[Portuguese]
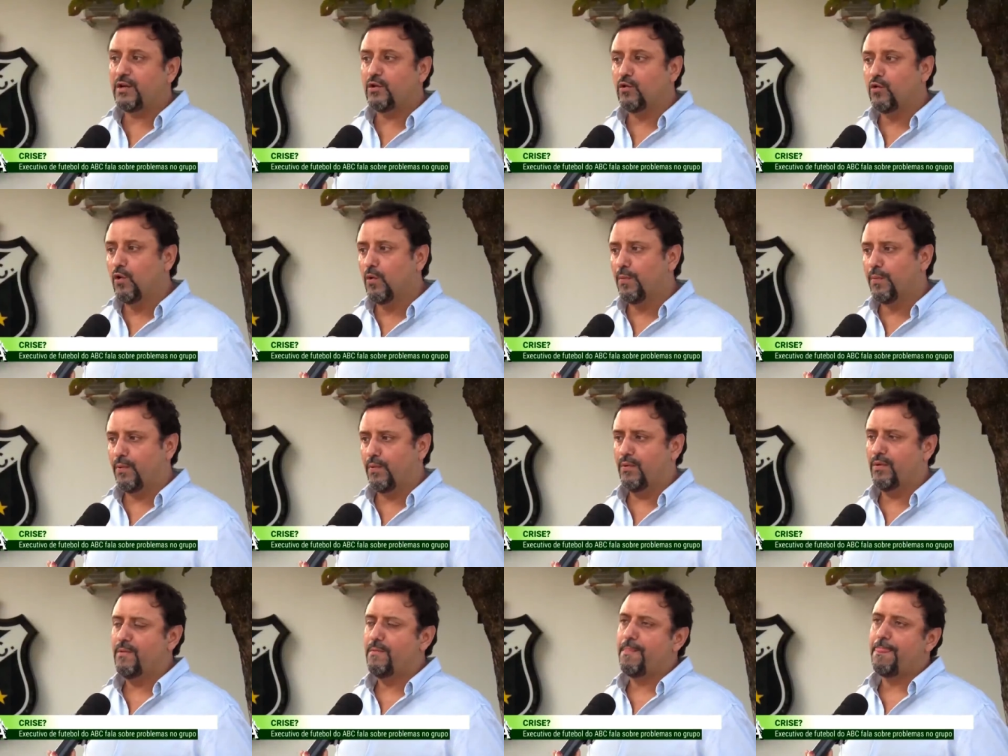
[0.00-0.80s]

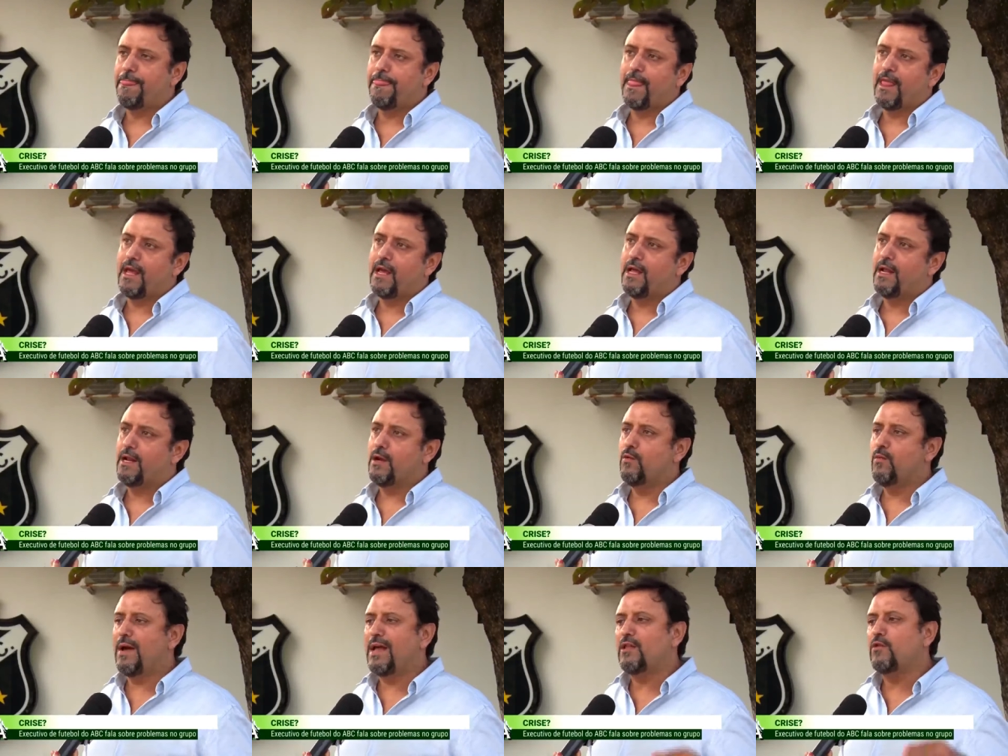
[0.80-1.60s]
grupo
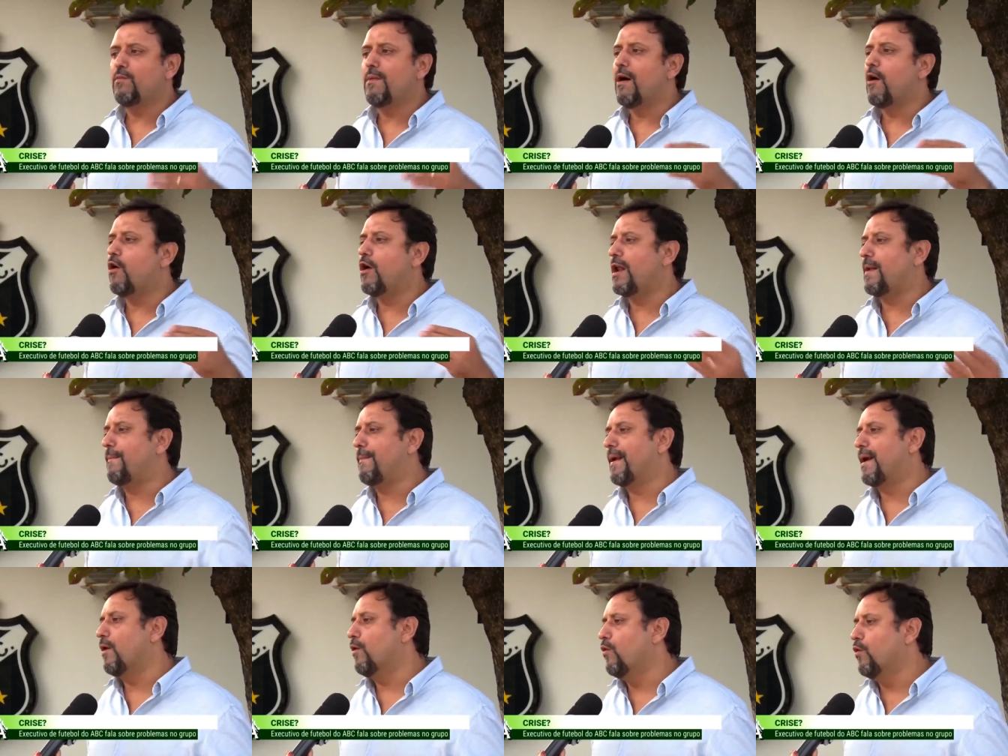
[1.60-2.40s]
não é de uma hora
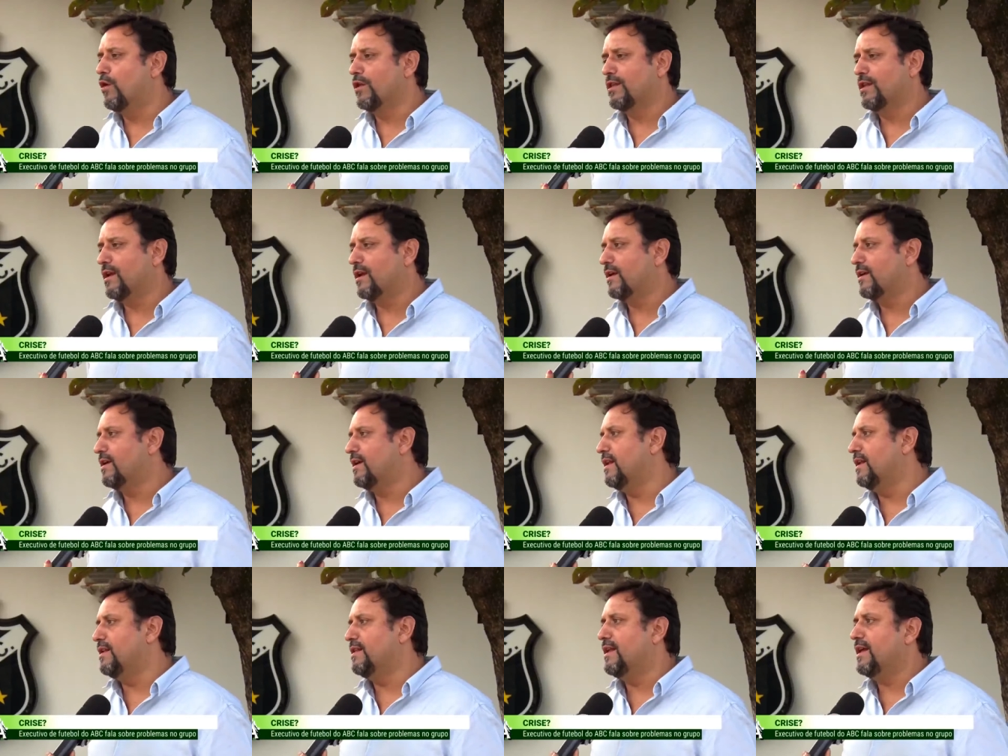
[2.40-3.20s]
para outra que
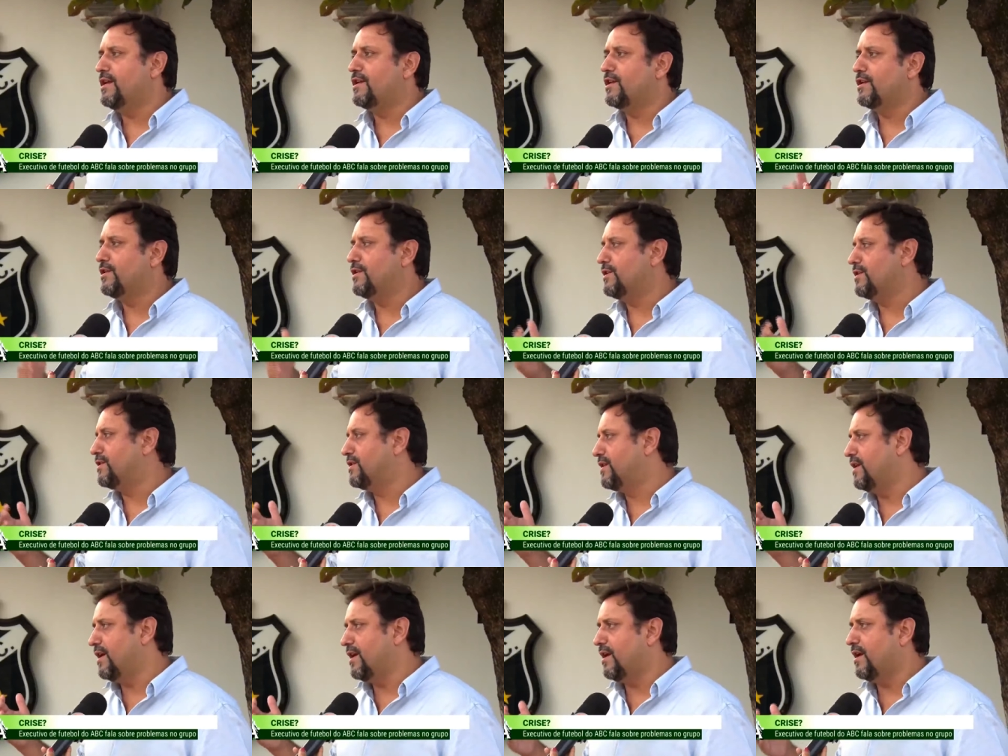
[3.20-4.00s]
ele deixa de
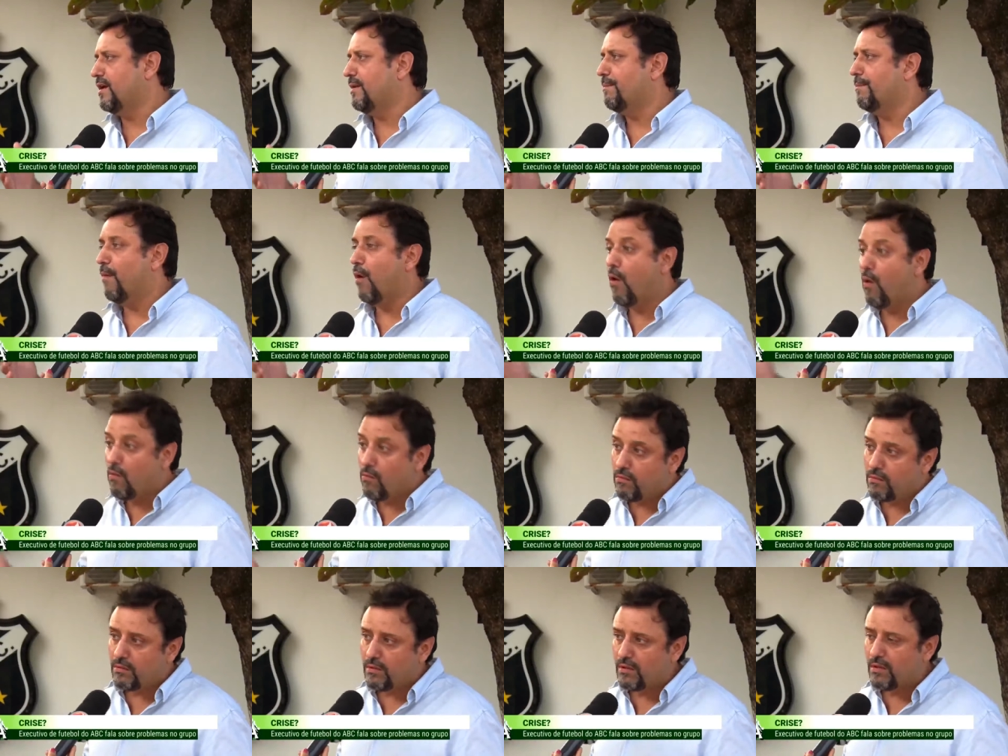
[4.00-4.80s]
ser bom,
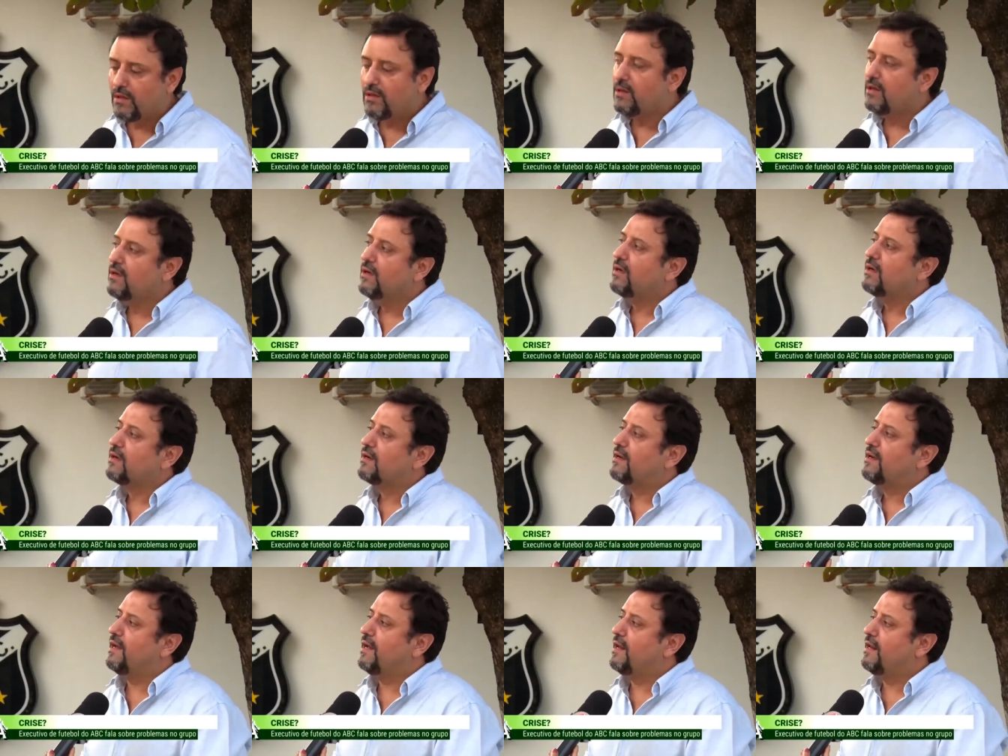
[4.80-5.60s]

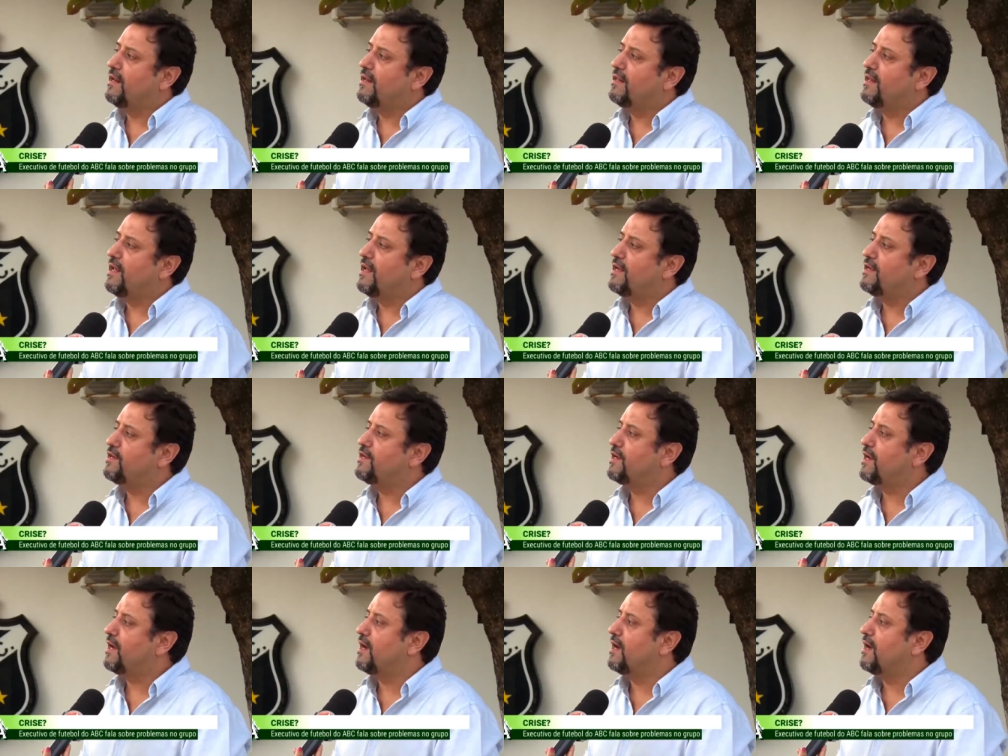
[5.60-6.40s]
que ele
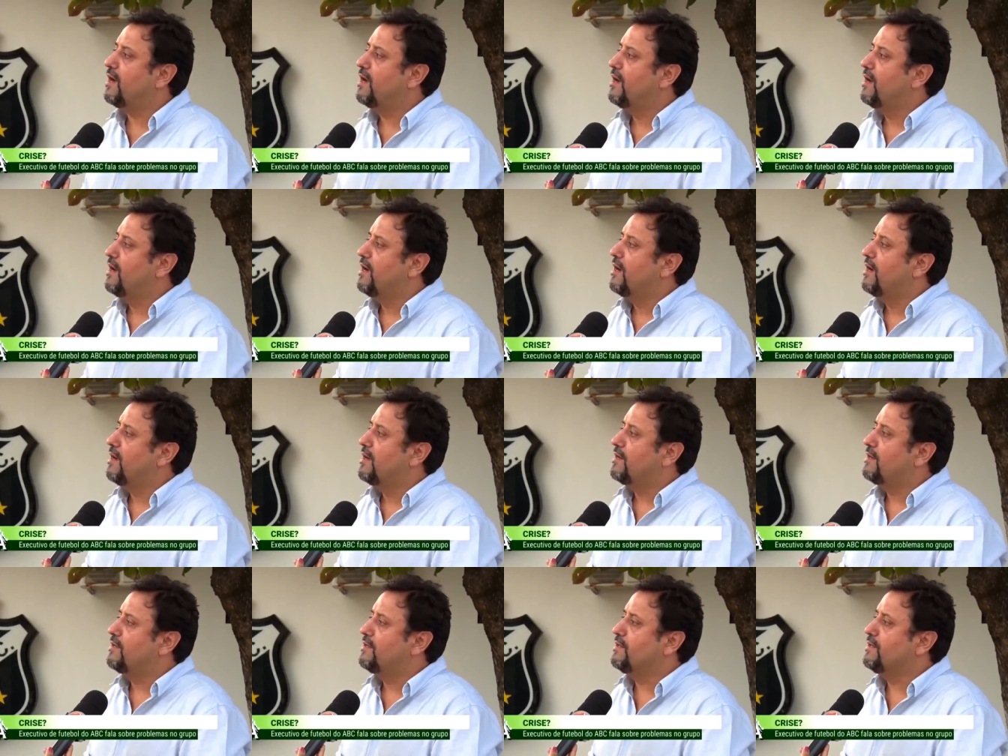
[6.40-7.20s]
deixa
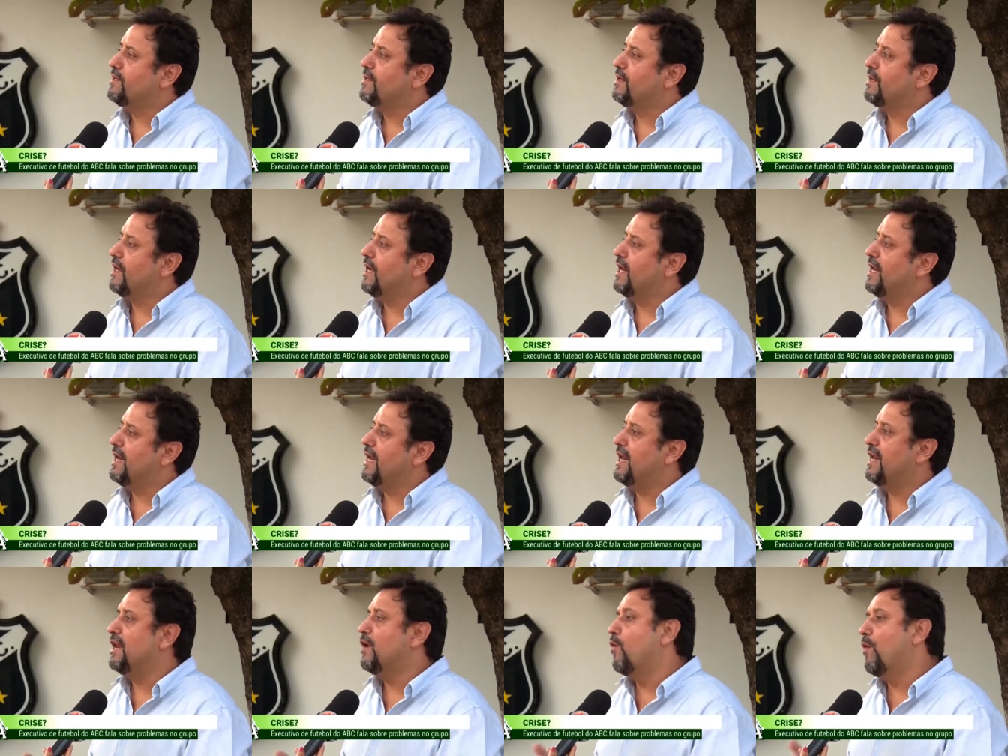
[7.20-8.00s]
de. Ele,
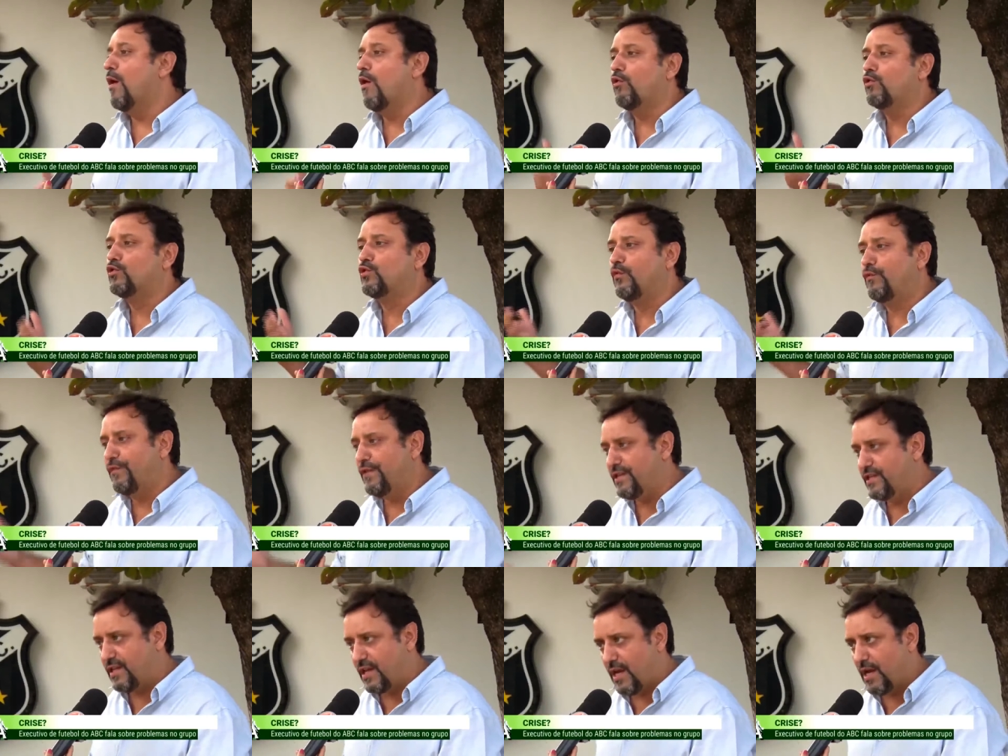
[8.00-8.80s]
ele não é o
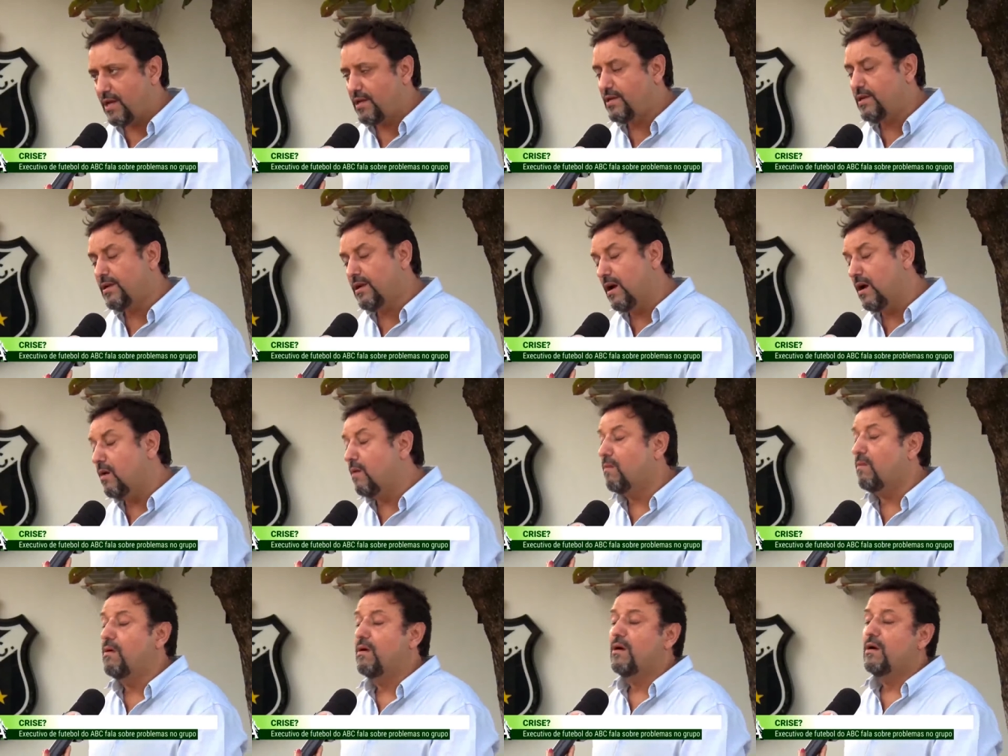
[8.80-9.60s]
suficiente,
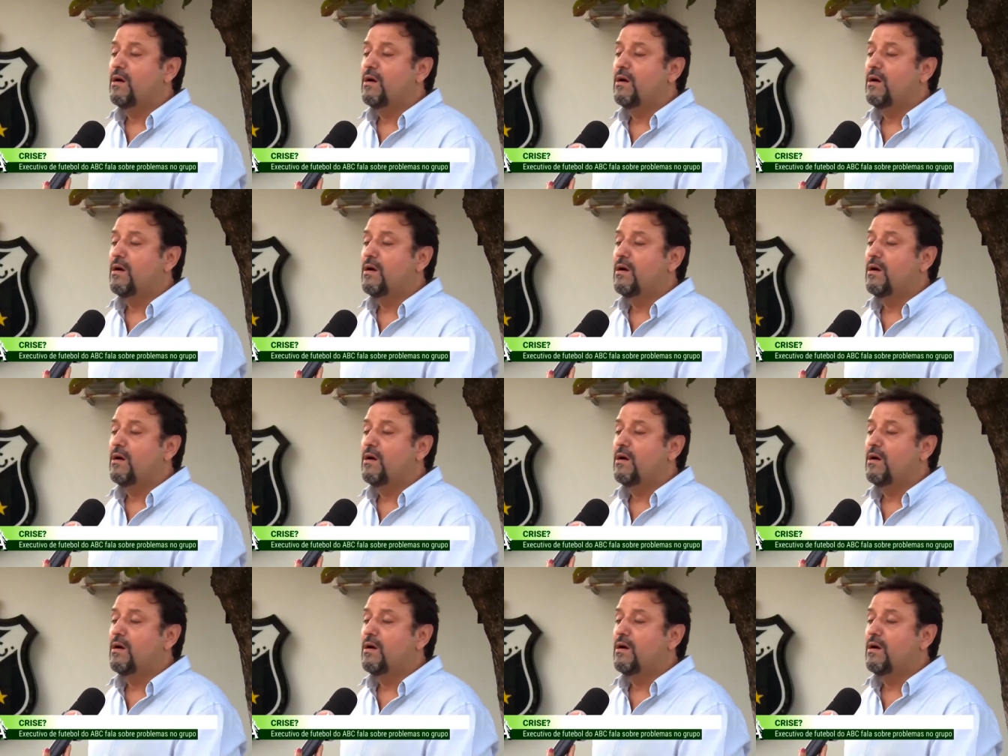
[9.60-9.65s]
não.